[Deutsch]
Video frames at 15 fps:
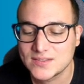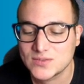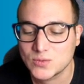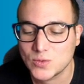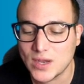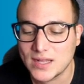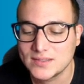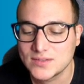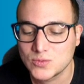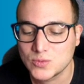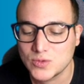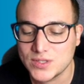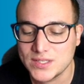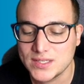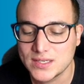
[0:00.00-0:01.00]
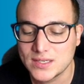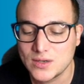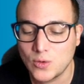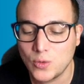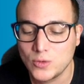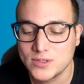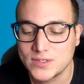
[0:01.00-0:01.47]
so kannst du hier
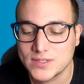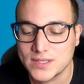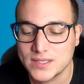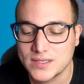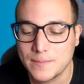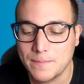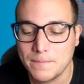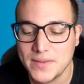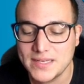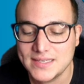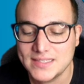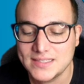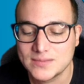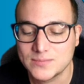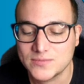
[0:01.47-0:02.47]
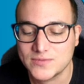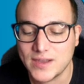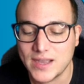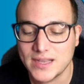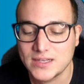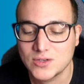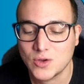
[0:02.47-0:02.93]
unten mit diesem
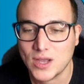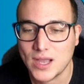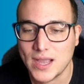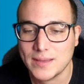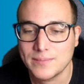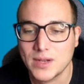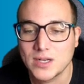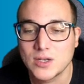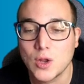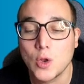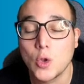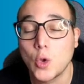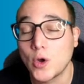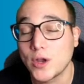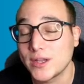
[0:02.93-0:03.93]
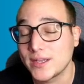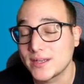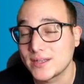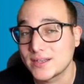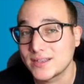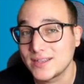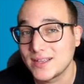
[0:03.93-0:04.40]
Pfeil noch einmal neu
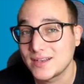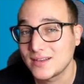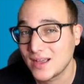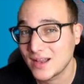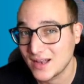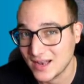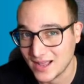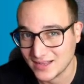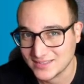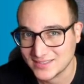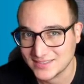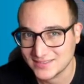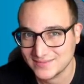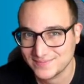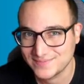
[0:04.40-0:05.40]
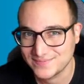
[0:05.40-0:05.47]
generieren lassen.